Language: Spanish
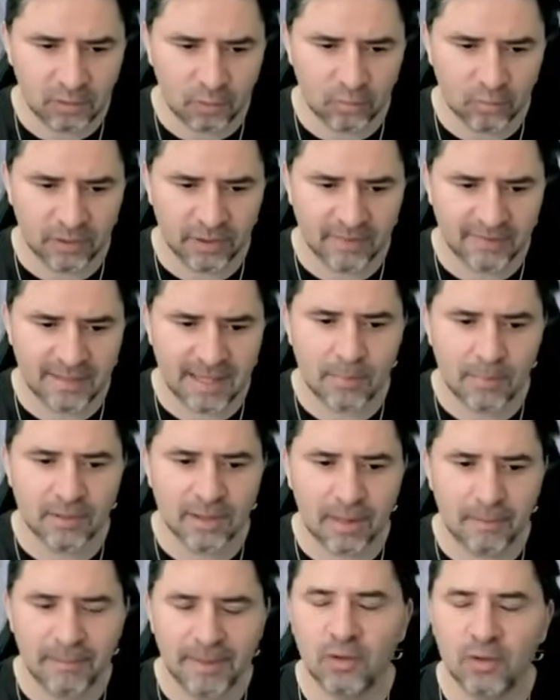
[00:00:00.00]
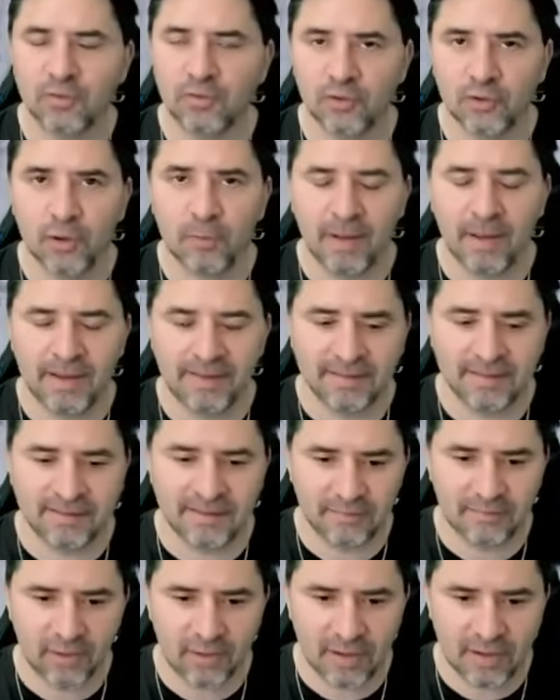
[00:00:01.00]
Como decíamos, también los otros países
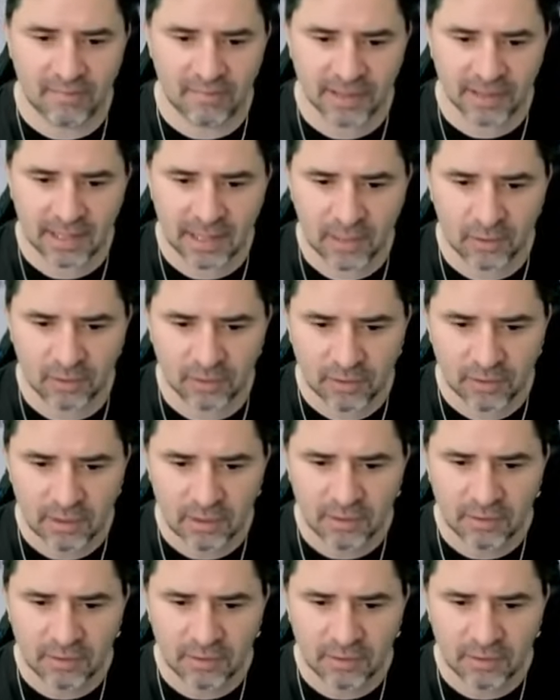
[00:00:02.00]
se vieron afectados